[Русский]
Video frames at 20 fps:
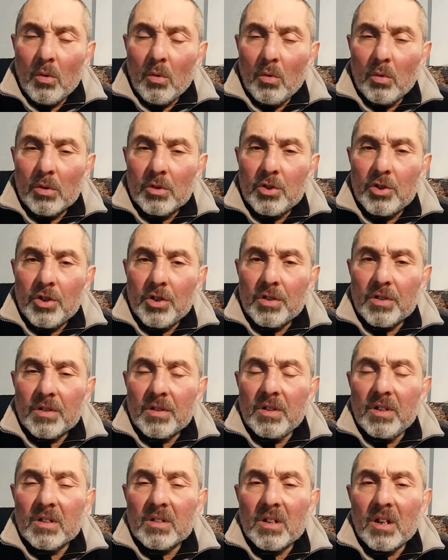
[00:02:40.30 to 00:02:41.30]
он через
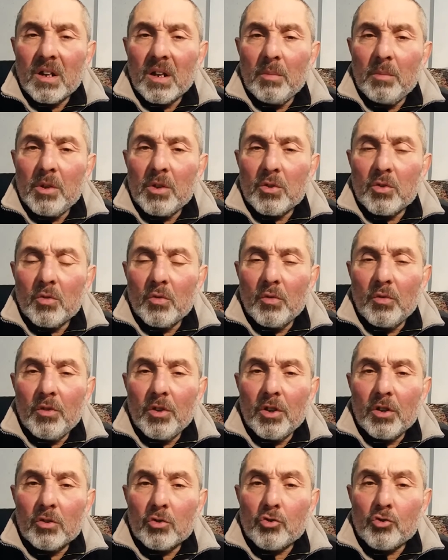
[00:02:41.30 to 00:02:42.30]
несколько месяцев
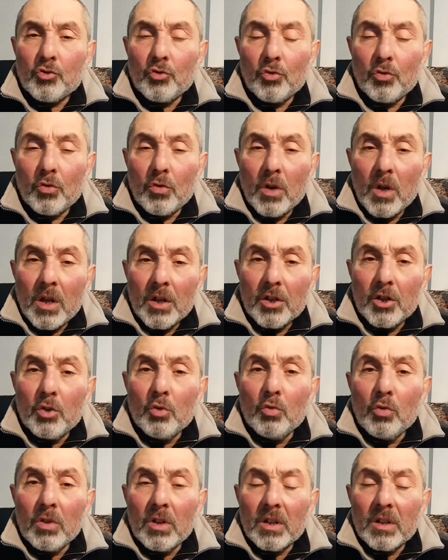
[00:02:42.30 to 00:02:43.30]
увидел, что
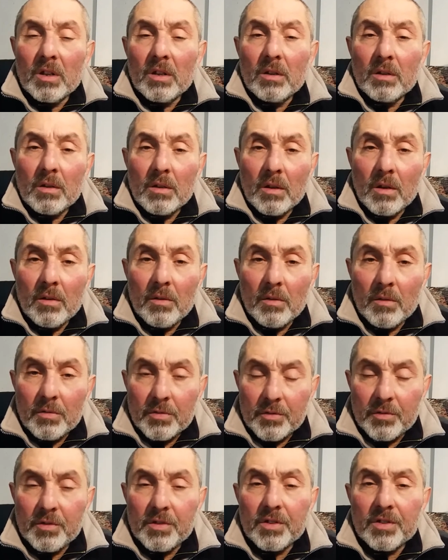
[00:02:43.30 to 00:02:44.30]
геологи э, в
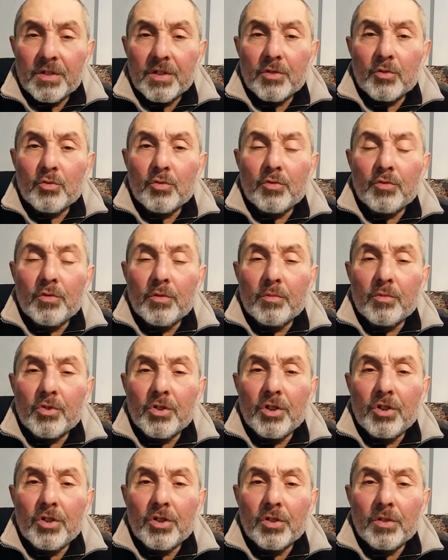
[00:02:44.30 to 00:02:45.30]
связи с отсутствием
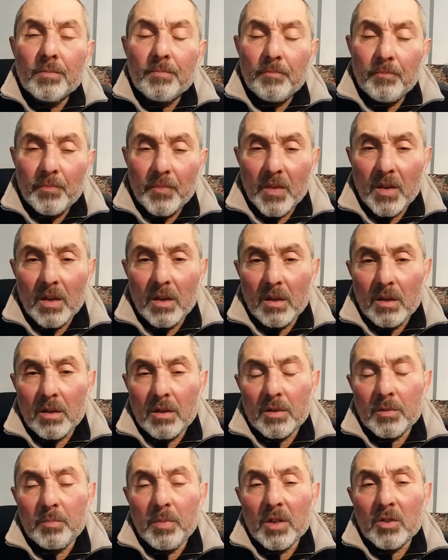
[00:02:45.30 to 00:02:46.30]
женщин э,
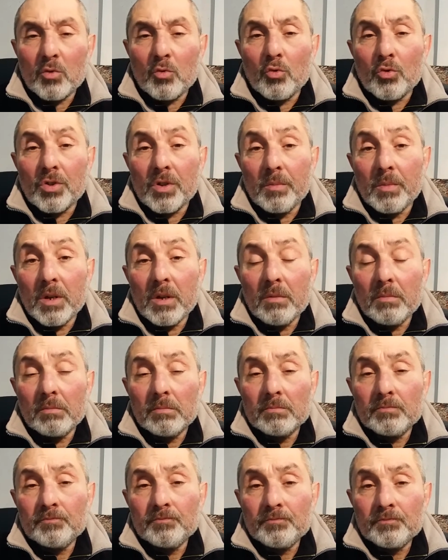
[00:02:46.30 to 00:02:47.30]
спят с козами.
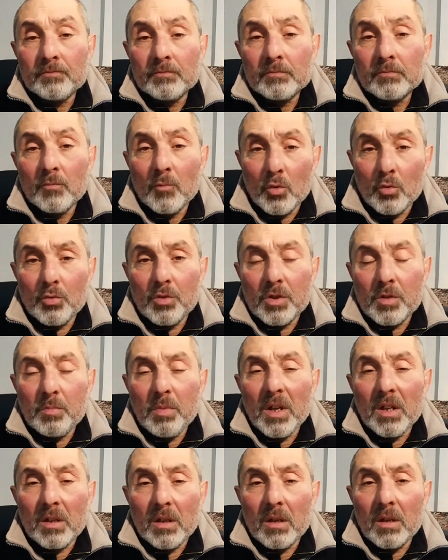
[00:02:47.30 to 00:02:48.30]
Ну, не
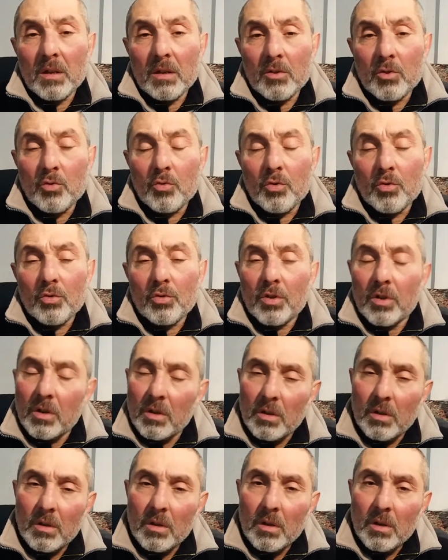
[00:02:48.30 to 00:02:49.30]
спят, а дрюкают их.
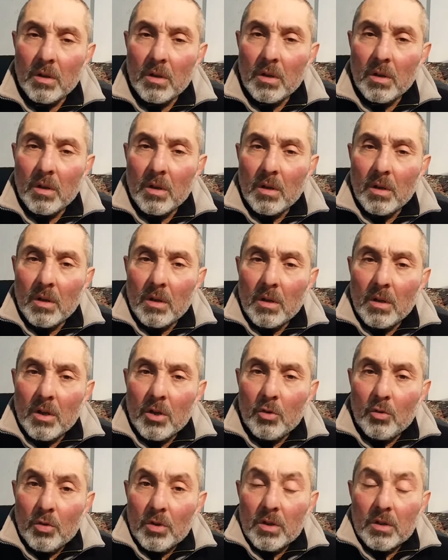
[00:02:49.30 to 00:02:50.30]

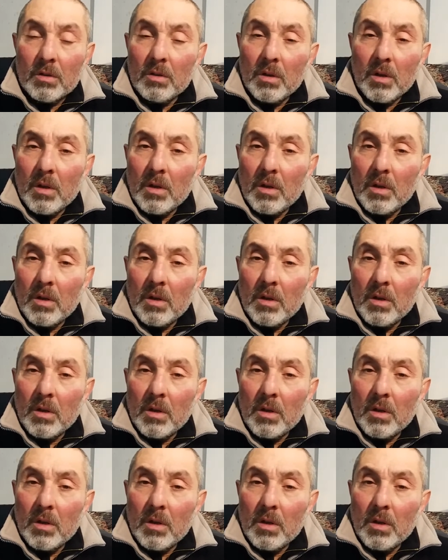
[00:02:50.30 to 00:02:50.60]
И он э,